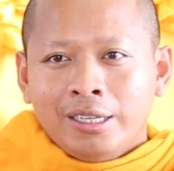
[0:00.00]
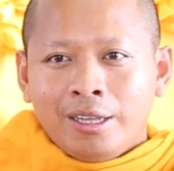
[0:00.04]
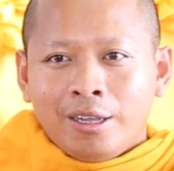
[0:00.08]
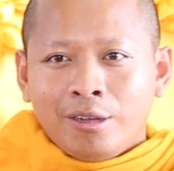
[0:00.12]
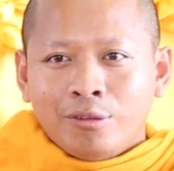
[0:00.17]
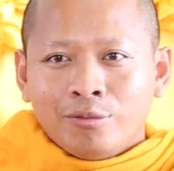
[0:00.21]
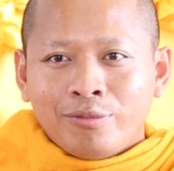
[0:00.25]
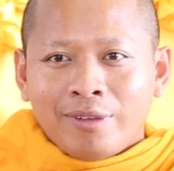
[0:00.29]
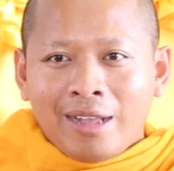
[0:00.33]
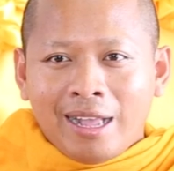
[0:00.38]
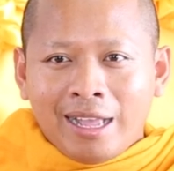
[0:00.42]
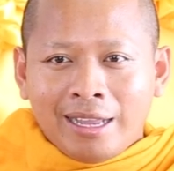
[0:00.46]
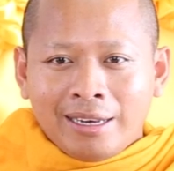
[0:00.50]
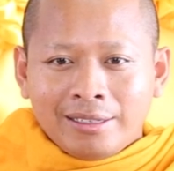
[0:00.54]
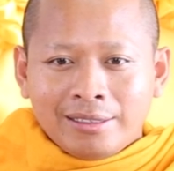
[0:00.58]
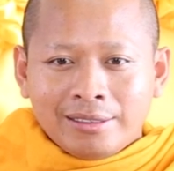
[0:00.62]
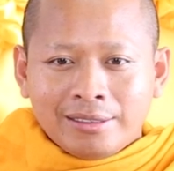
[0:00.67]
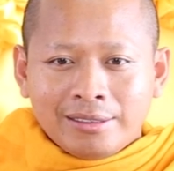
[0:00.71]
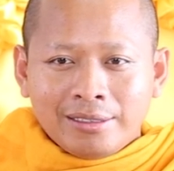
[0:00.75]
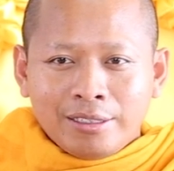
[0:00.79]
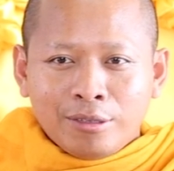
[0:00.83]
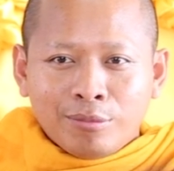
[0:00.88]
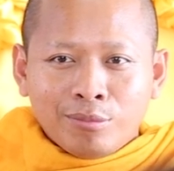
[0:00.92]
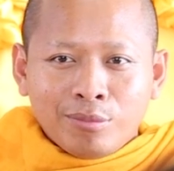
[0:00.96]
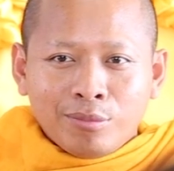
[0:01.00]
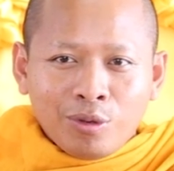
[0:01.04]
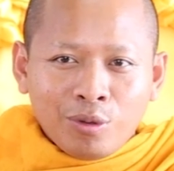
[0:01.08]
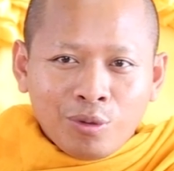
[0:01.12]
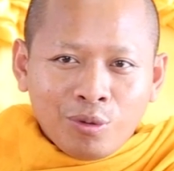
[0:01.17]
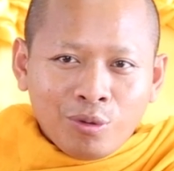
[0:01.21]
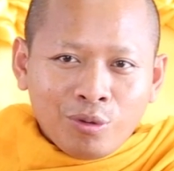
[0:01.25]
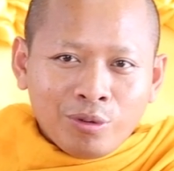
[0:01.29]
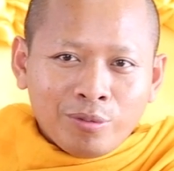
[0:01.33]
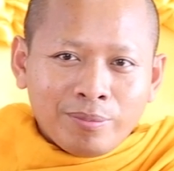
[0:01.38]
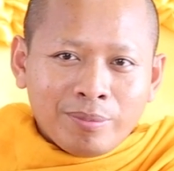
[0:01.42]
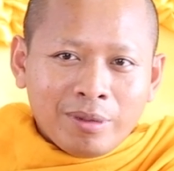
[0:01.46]
ở vạt đập
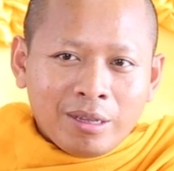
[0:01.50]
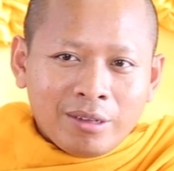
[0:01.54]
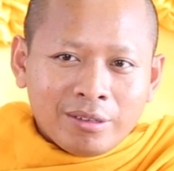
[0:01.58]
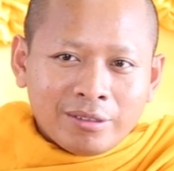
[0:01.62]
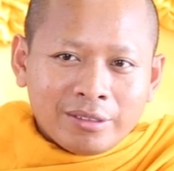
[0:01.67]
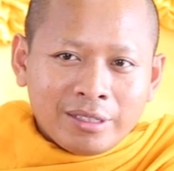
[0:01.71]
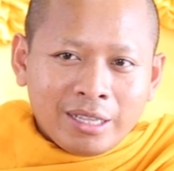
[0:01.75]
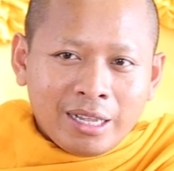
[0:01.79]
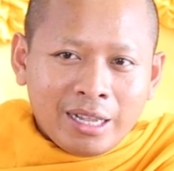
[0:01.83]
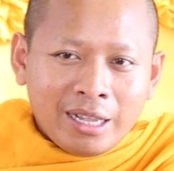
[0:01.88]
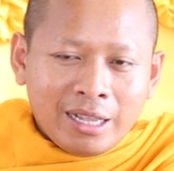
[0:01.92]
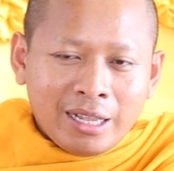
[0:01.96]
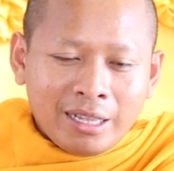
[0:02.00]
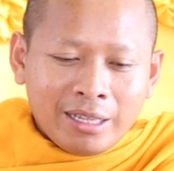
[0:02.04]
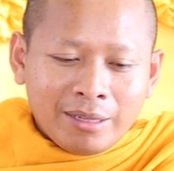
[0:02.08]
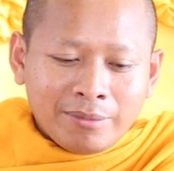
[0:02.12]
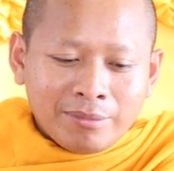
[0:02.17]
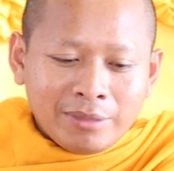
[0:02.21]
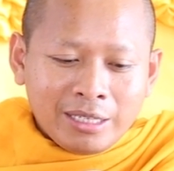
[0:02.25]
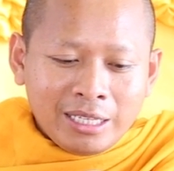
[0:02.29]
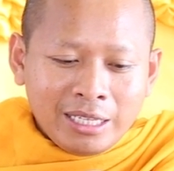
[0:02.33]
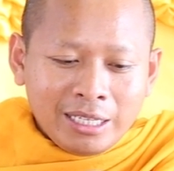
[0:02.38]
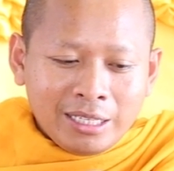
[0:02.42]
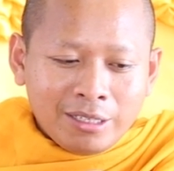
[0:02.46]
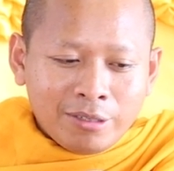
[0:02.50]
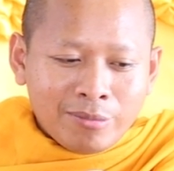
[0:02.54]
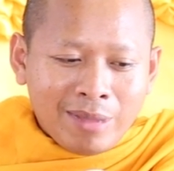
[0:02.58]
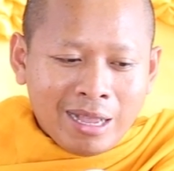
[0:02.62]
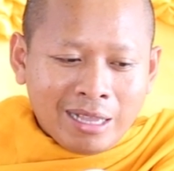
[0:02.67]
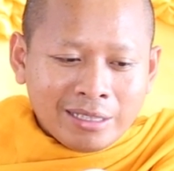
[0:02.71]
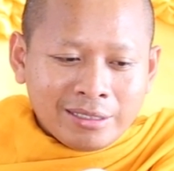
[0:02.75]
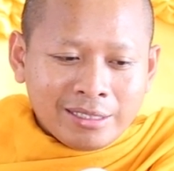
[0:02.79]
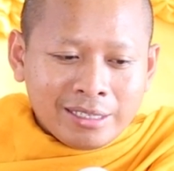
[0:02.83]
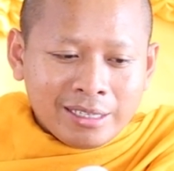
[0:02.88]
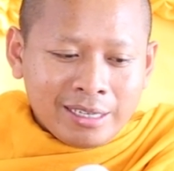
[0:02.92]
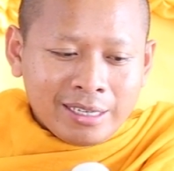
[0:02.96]
bông và ông tham đi
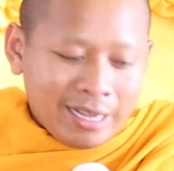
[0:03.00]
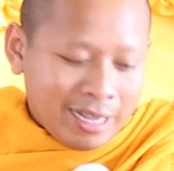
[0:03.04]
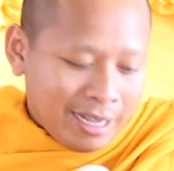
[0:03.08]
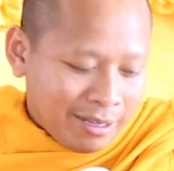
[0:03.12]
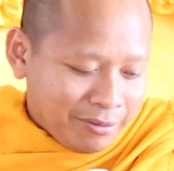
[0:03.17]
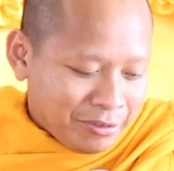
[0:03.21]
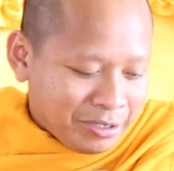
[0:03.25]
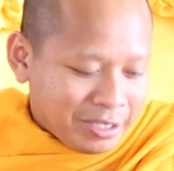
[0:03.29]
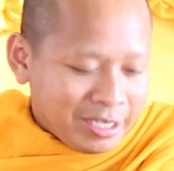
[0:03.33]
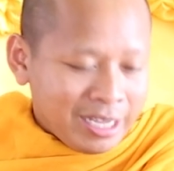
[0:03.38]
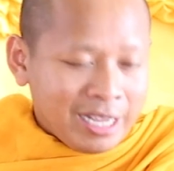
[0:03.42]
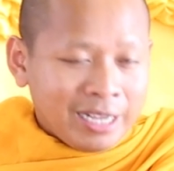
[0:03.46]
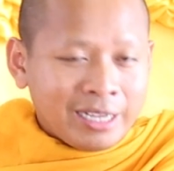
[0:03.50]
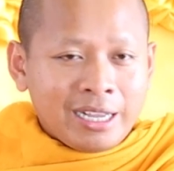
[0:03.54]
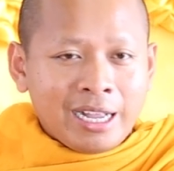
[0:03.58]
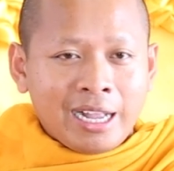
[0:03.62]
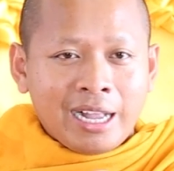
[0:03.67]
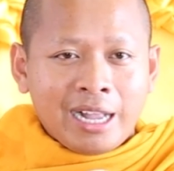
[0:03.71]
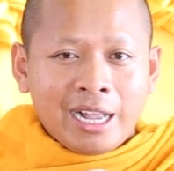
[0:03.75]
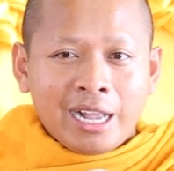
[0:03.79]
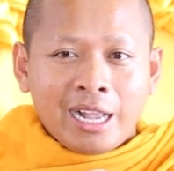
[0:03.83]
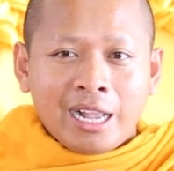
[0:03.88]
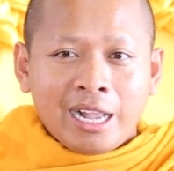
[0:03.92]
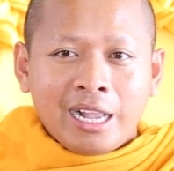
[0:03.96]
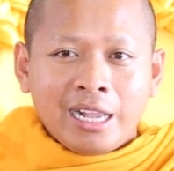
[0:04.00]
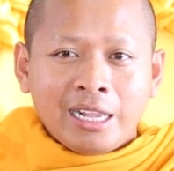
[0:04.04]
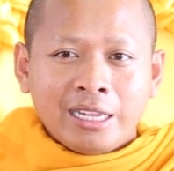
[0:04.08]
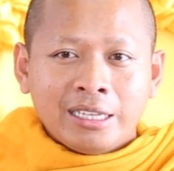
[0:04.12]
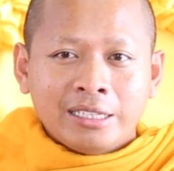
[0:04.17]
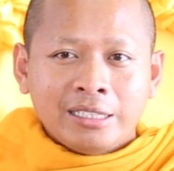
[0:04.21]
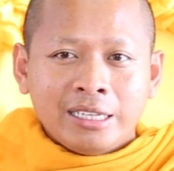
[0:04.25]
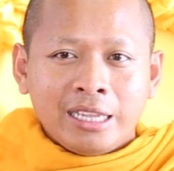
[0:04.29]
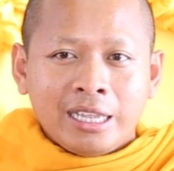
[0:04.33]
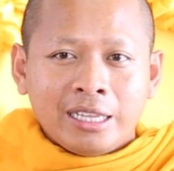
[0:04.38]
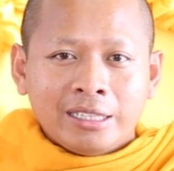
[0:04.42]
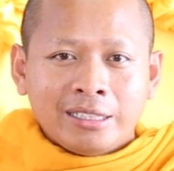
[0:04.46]
ba sợi ca bị xa khá
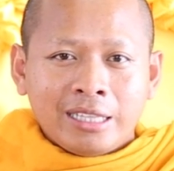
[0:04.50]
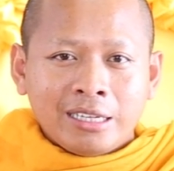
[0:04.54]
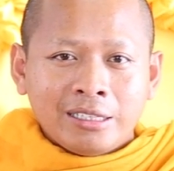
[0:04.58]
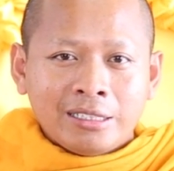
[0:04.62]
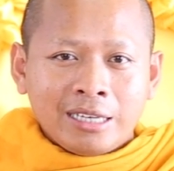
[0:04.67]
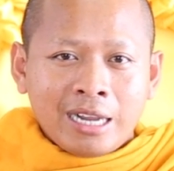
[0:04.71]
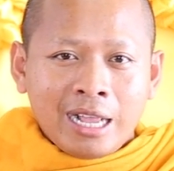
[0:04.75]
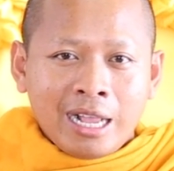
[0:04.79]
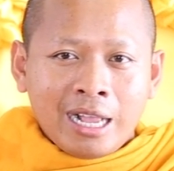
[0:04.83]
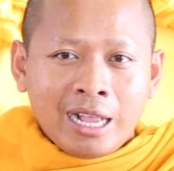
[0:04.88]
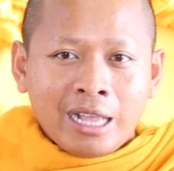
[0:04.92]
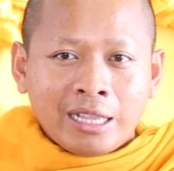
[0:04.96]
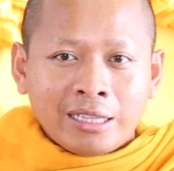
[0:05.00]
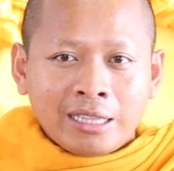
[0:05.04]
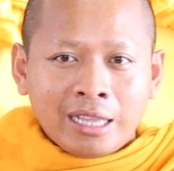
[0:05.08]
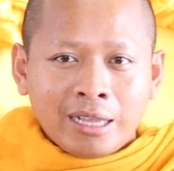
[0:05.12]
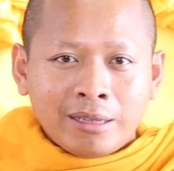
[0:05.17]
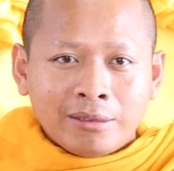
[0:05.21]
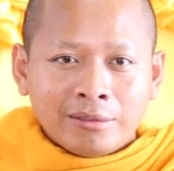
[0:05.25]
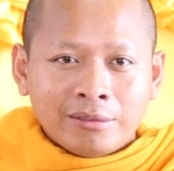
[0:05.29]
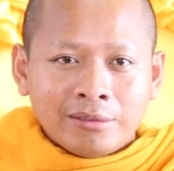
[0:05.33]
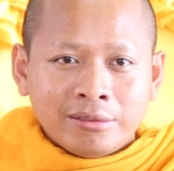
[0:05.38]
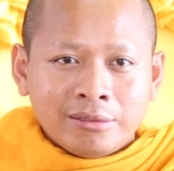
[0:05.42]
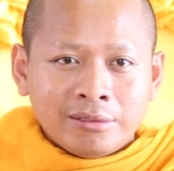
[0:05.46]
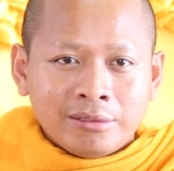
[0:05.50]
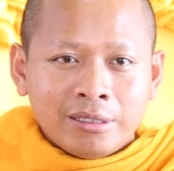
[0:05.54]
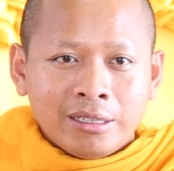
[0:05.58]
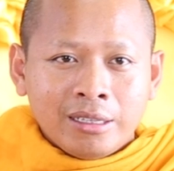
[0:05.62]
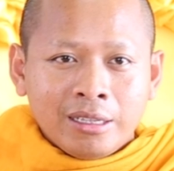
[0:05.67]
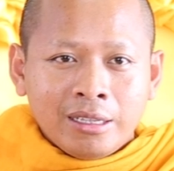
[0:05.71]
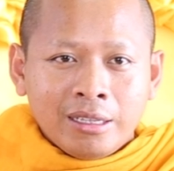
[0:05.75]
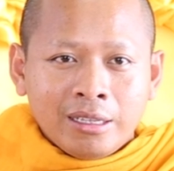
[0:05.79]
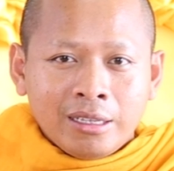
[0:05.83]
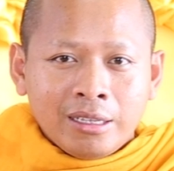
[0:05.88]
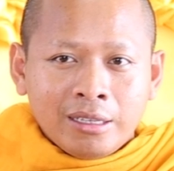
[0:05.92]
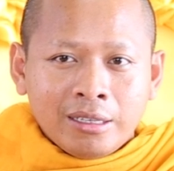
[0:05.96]
nè từ na thằng
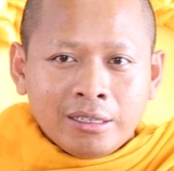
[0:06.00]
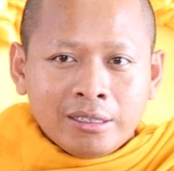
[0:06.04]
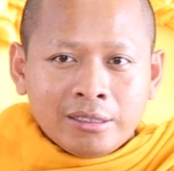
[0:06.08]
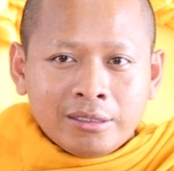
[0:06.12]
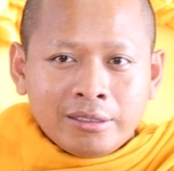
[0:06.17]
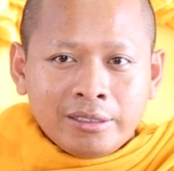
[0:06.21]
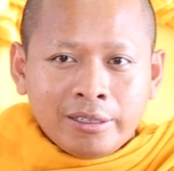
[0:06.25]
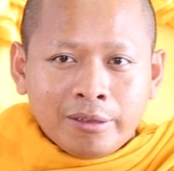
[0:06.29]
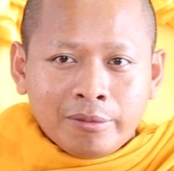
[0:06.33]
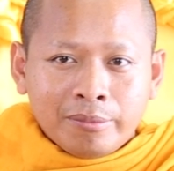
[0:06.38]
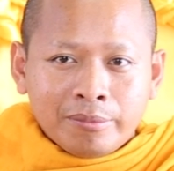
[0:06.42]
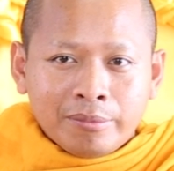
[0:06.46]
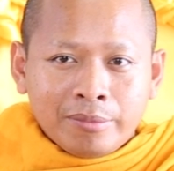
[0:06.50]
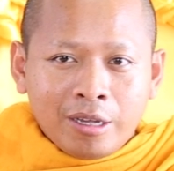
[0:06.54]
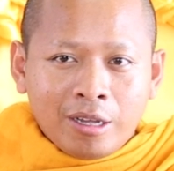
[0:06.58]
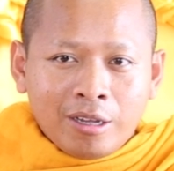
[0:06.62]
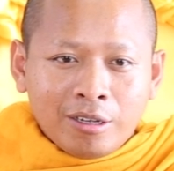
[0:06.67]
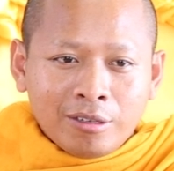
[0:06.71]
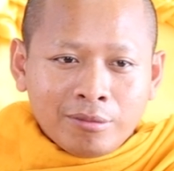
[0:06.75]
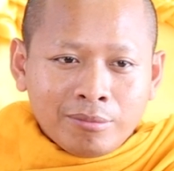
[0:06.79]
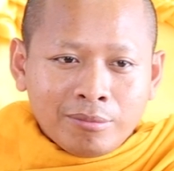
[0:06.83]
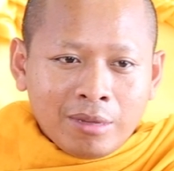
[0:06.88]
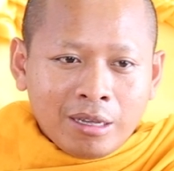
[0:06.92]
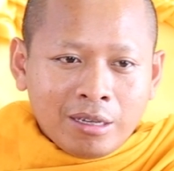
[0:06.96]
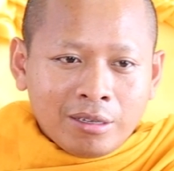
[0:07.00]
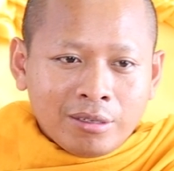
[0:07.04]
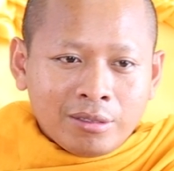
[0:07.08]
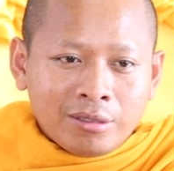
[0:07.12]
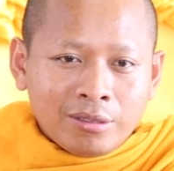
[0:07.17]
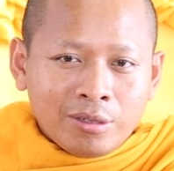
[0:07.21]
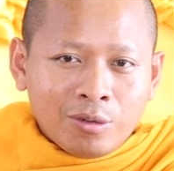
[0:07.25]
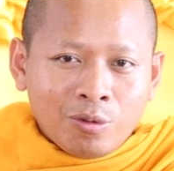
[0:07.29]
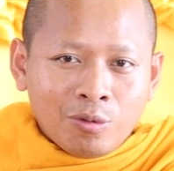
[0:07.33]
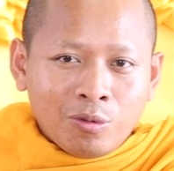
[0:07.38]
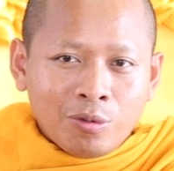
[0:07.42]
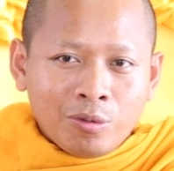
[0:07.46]
nhầm và ông
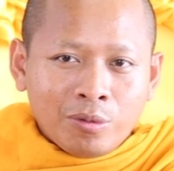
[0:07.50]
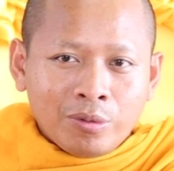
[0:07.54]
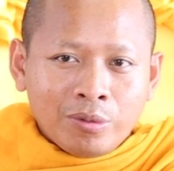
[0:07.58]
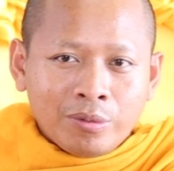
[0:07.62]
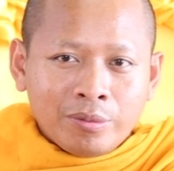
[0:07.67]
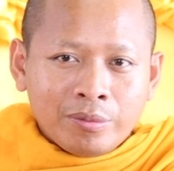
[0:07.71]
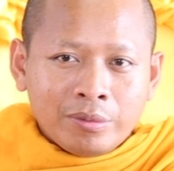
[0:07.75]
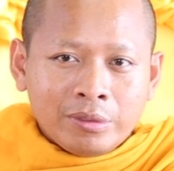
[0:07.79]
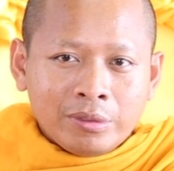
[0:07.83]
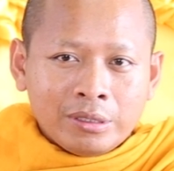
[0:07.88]
mau ru